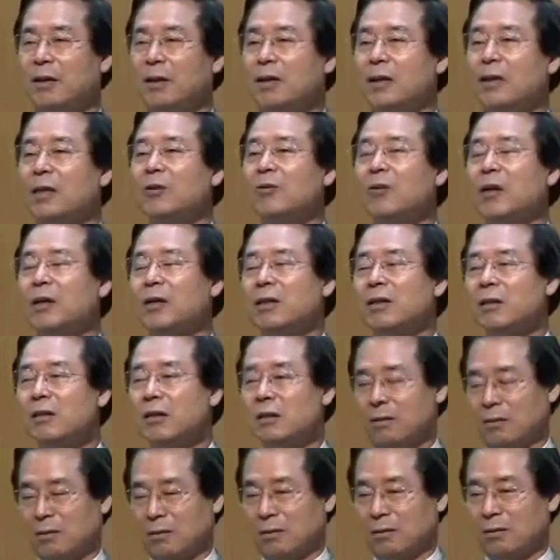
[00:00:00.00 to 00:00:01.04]
기도하는
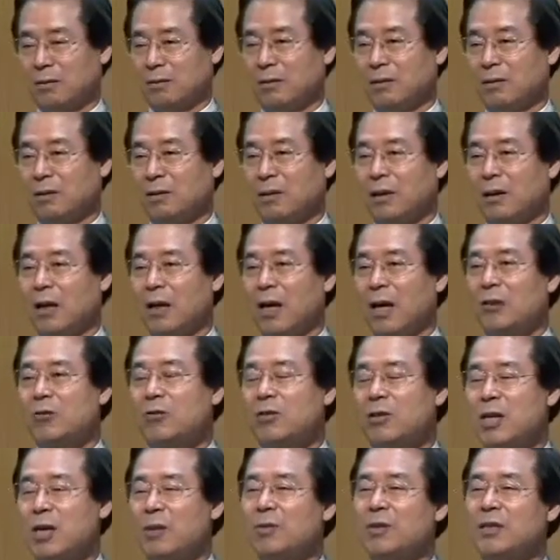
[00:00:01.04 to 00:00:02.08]
것. 하루
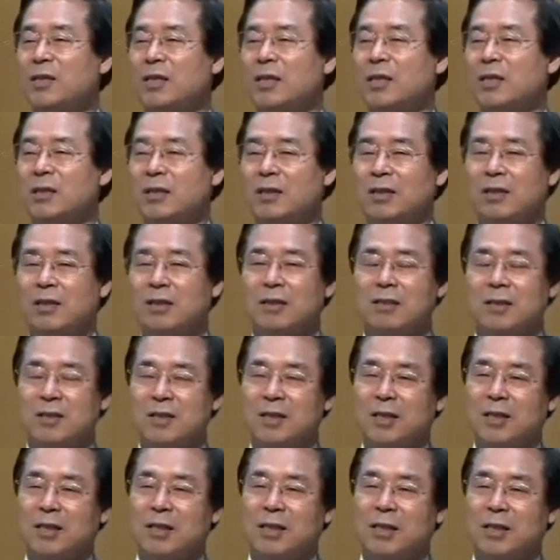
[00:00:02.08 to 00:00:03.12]
세 번씩 저
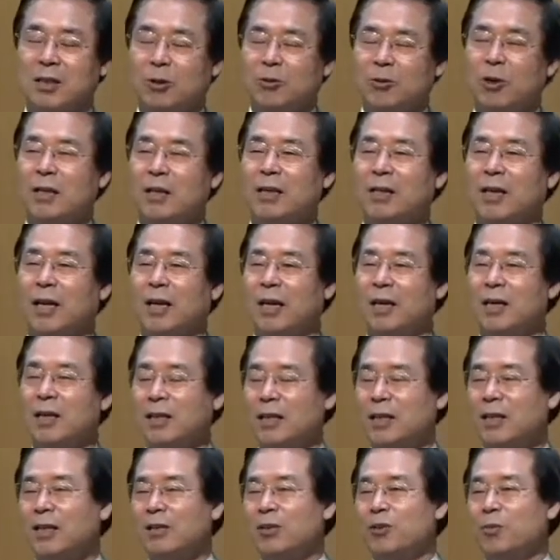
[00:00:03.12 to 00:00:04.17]
녀석이 기도한다.
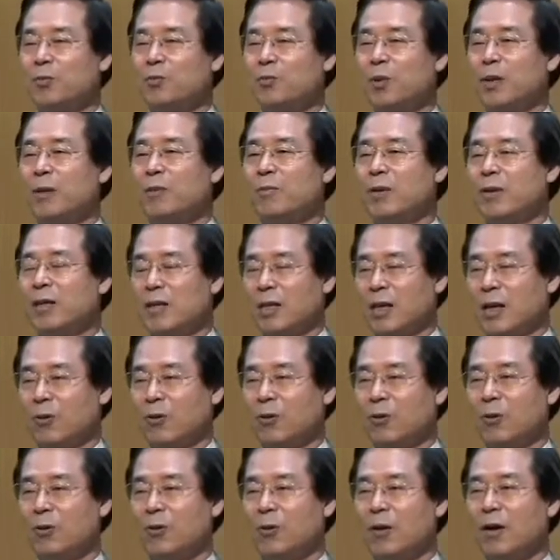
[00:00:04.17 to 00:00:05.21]
이걸 좀 빌미를
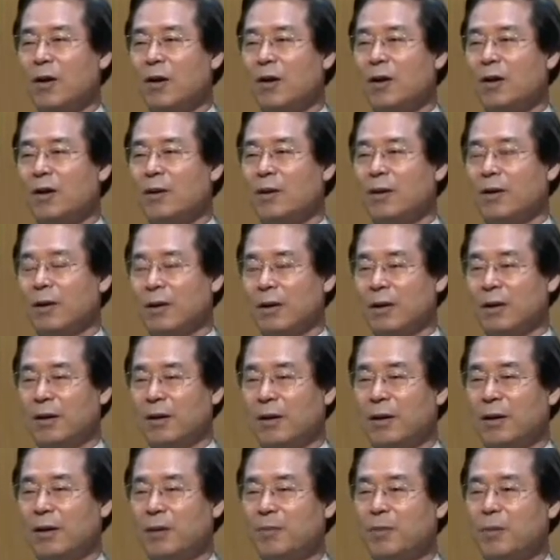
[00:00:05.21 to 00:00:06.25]
잡고 네. 예,
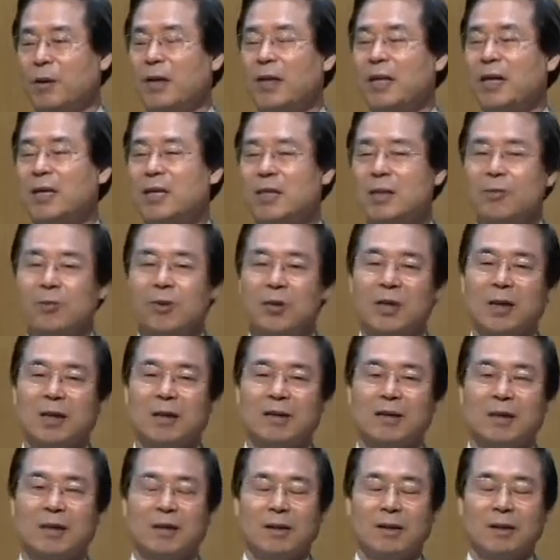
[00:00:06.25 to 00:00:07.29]
경계치
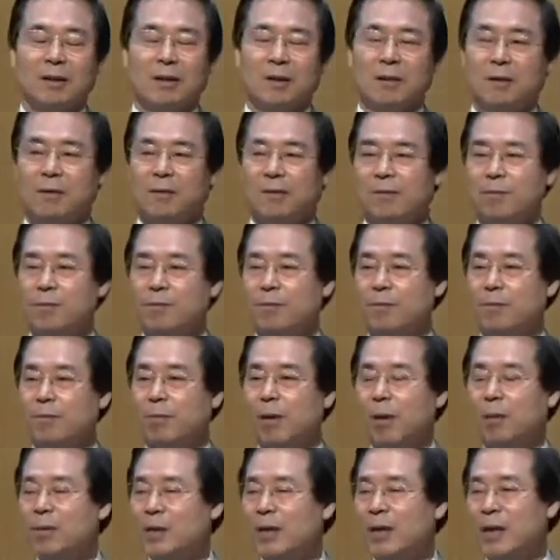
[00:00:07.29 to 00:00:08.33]
못하는
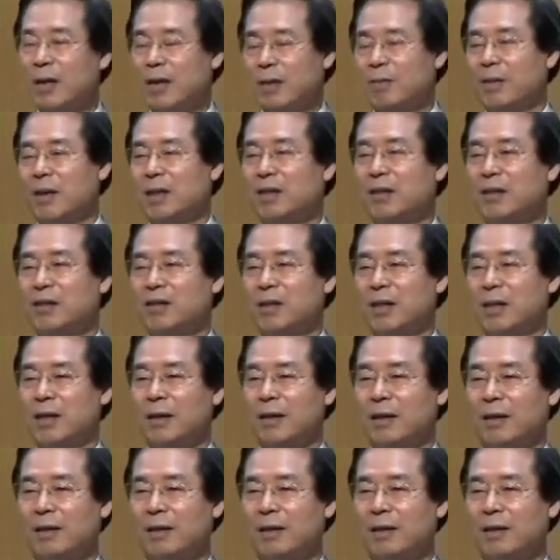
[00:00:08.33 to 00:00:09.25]
법을 하나 만들자.